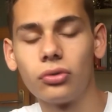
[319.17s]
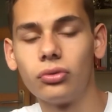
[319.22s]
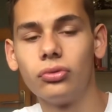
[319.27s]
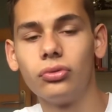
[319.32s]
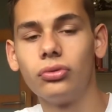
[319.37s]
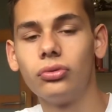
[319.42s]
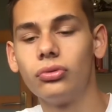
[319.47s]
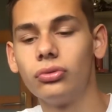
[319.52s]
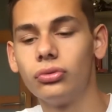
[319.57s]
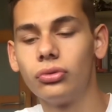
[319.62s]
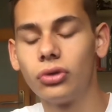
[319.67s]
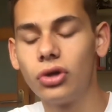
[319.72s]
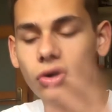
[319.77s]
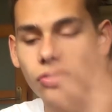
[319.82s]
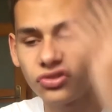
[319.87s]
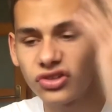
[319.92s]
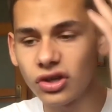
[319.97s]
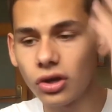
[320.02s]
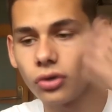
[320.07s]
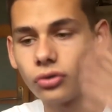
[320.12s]
Le, le,
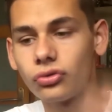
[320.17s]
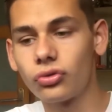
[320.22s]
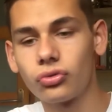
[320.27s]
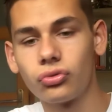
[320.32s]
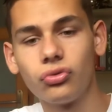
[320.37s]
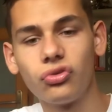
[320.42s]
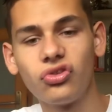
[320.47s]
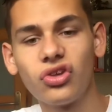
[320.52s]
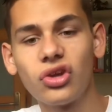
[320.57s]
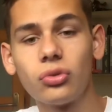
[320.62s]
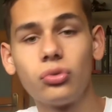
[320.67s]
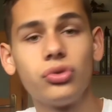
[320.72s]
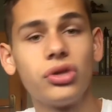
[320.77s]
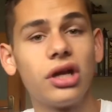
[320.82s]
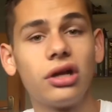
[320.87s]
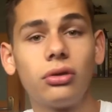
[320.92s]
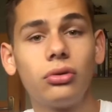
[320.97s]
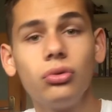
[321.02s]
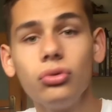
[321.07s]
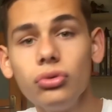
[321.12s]
gosse, il rentre dans une salle où il y
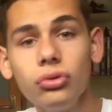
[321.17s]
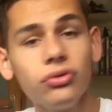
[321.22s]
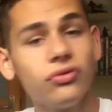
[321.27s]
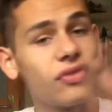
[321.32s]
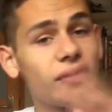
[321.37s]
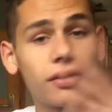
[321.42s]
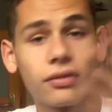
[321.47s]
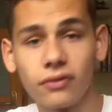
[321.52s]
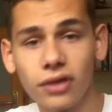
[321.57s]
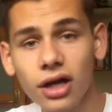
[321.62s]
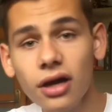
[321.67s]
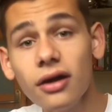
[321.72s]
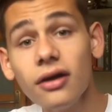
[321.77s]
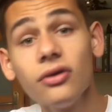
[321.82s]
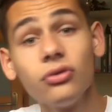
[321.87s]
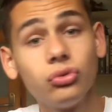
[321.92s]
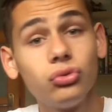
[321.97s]
a le clown, enfin voilà.